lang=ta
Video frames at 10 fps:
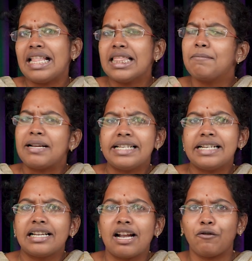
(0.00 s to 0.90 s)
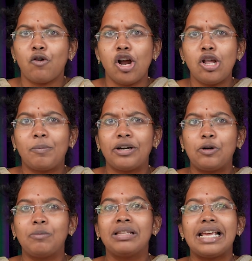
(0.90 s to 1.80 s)
எந்த மெட்டீரியல் நான் ஃபாலோ
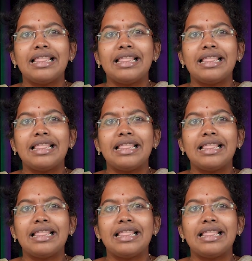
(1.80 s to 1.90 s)
பண்ணணும்